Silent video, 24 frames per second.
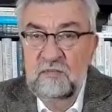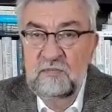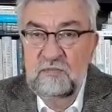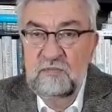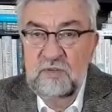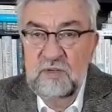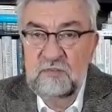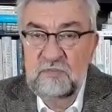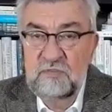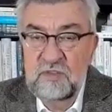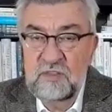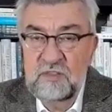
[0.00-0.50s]

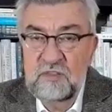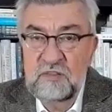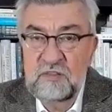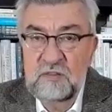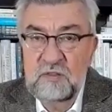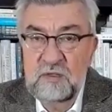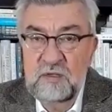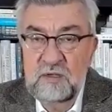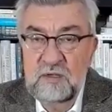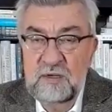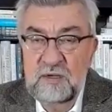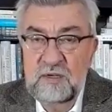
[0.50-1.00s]
Wir
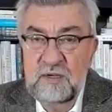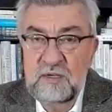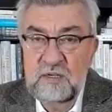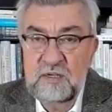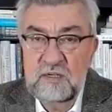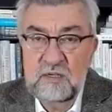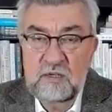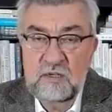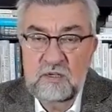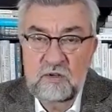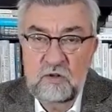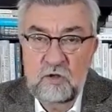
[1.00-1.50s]
wissen
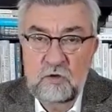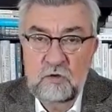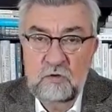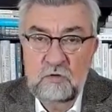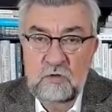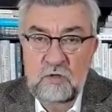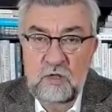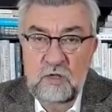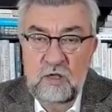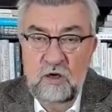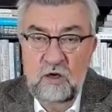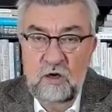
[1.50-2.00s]
nicht
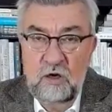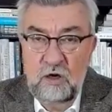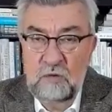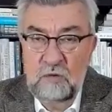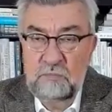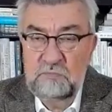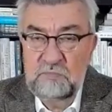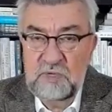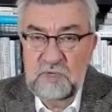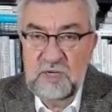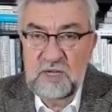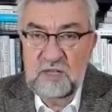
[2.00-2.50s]
genau,
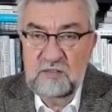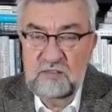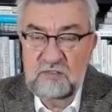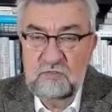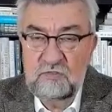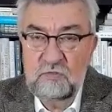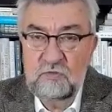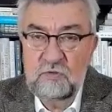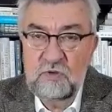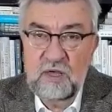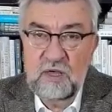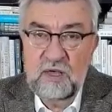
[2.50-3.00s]
ob das
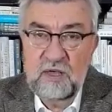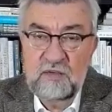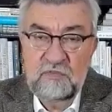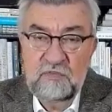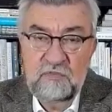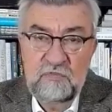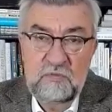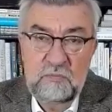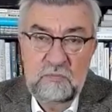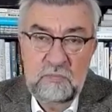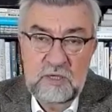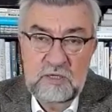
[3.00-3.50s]
so
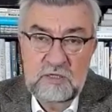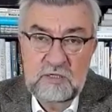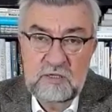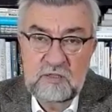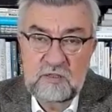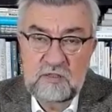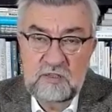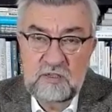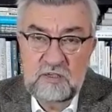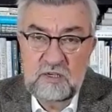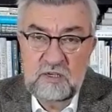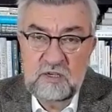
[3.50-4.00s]
greift, wie manche
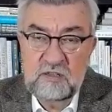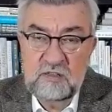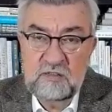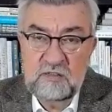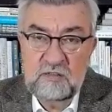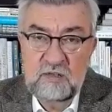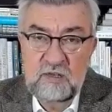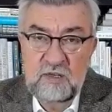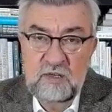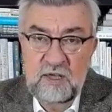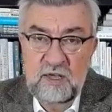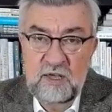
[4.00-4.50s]
sich
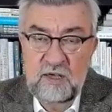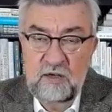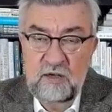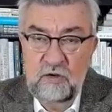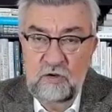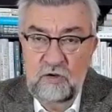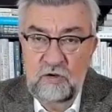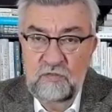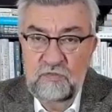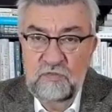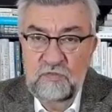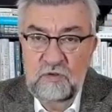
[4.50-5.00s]
das
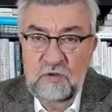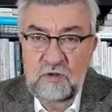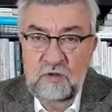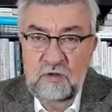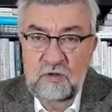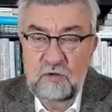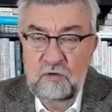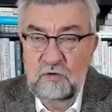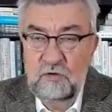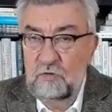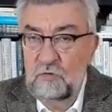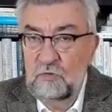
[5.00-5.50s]
erhoffen
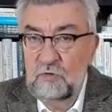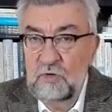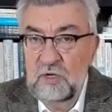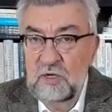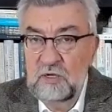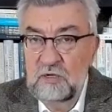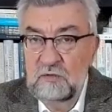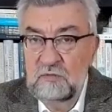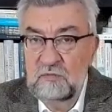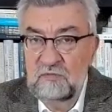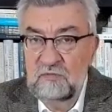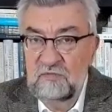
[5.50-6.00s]

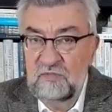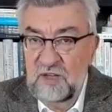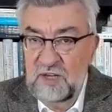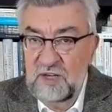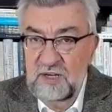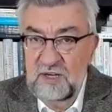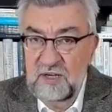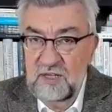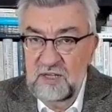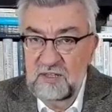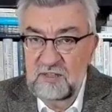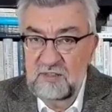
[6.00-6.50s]
oder
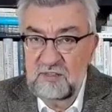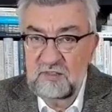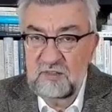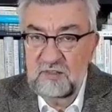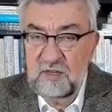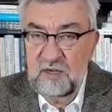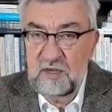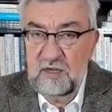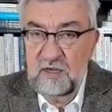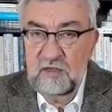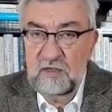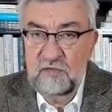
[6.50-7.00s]
wann es
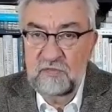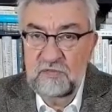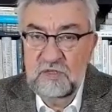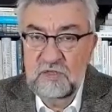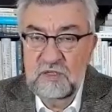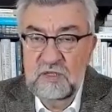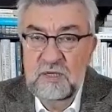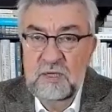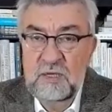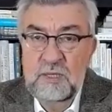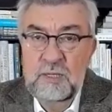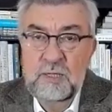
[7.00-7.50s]
greift.
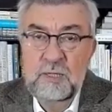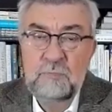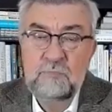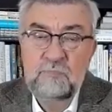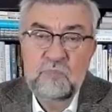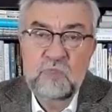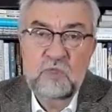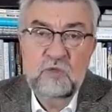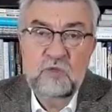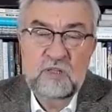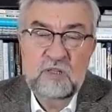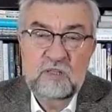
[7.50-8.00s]

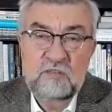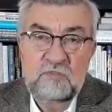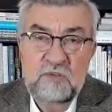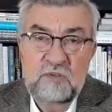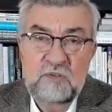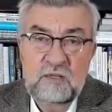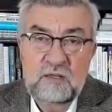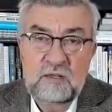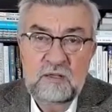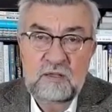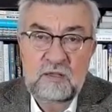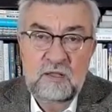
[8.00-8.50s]
Und
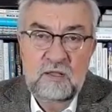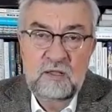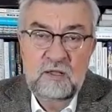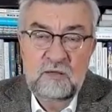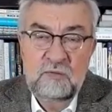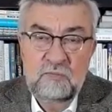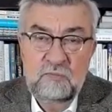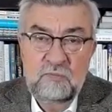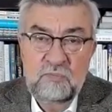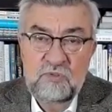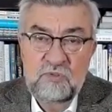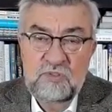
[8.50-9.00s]
deswegen
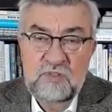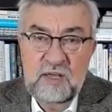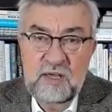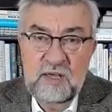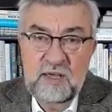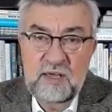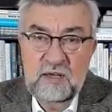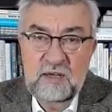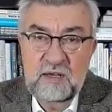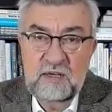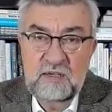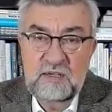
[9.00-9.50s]
müsste
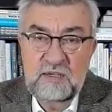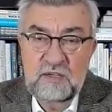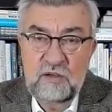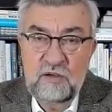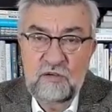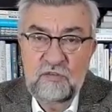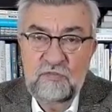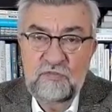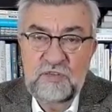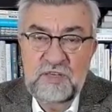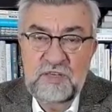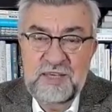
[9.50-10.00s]
eigentlich
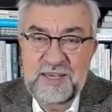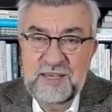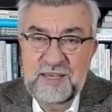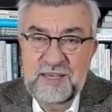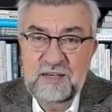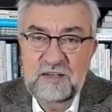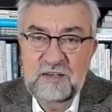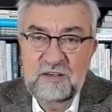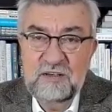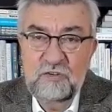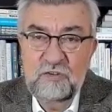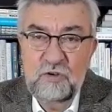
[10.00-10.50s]
auf
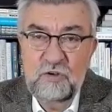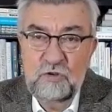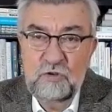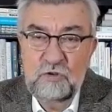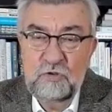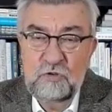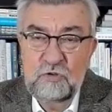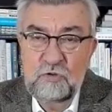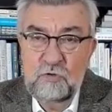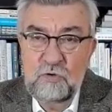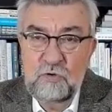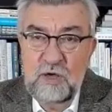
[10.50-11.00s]
jeden
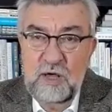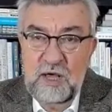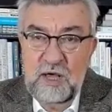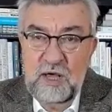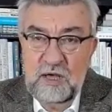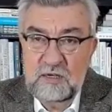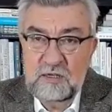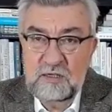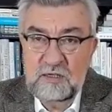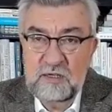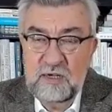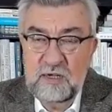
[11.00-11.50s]
Euro
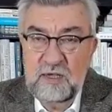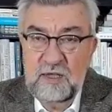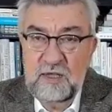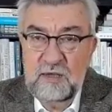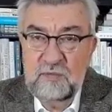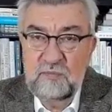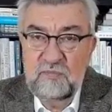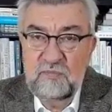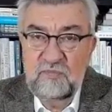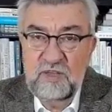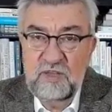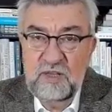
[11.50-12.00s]
Acht
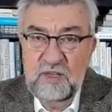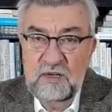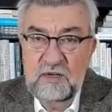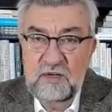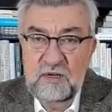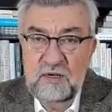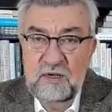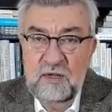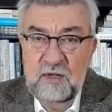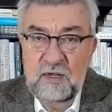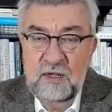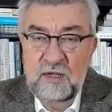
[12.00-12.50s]
gegeben
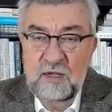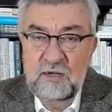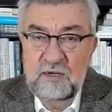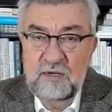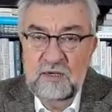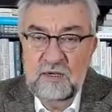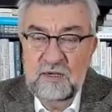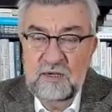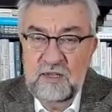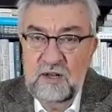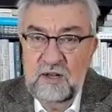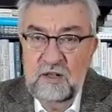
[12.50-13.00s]
werden,
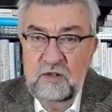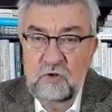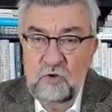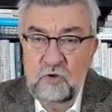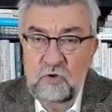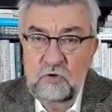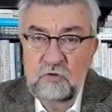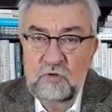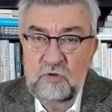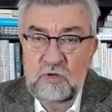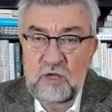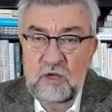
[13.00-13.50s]
denn jeder
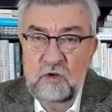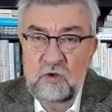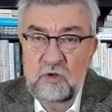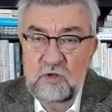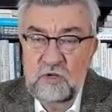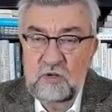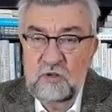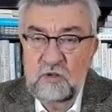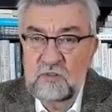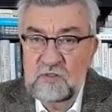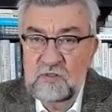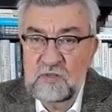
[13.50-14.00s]
Euro, der
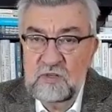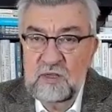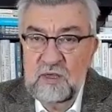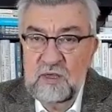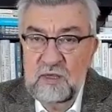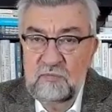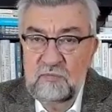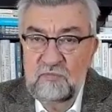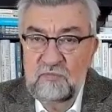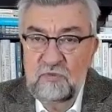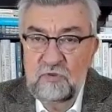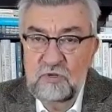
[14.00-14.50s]
heute
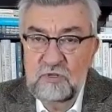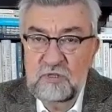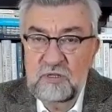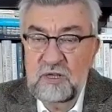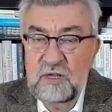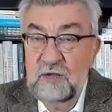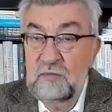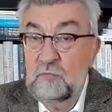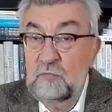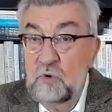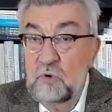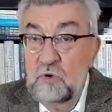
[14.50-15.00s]
ausgegeben wird,
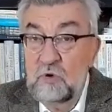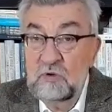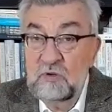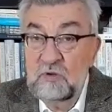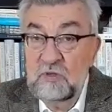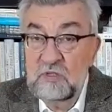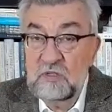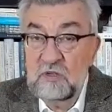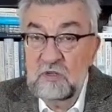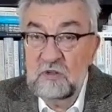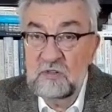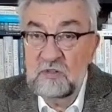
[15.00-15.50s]
kann morgen
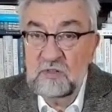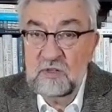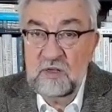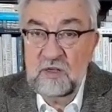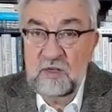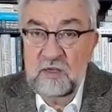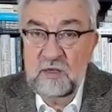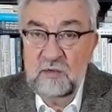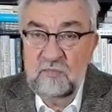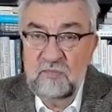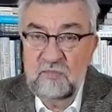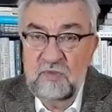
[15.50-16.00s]
nicht
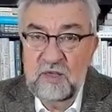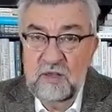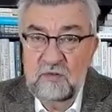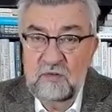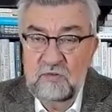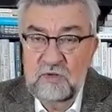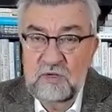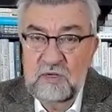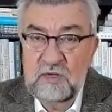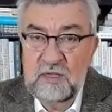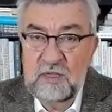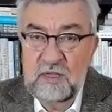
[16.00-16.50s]
ausgegeben werden.
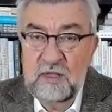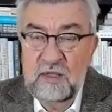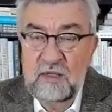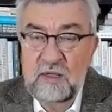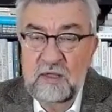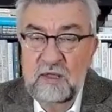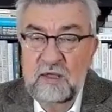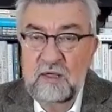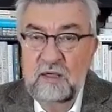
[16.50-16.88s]
Und die